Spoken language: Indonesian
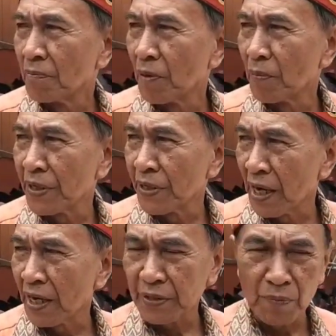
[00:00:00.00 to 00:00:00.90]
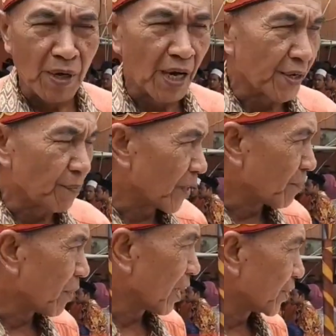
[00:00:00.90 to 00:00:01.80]
meminang atau
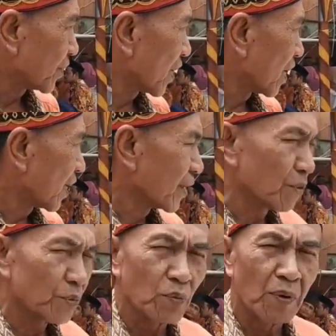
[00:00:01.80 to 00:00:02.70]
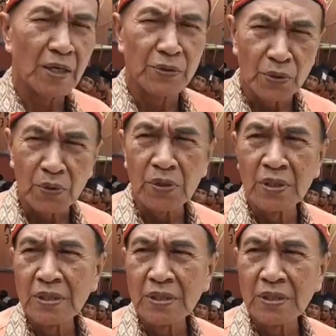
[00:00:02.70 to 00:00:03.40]
mengharapkan Bang Haji Saleh ini untuk maju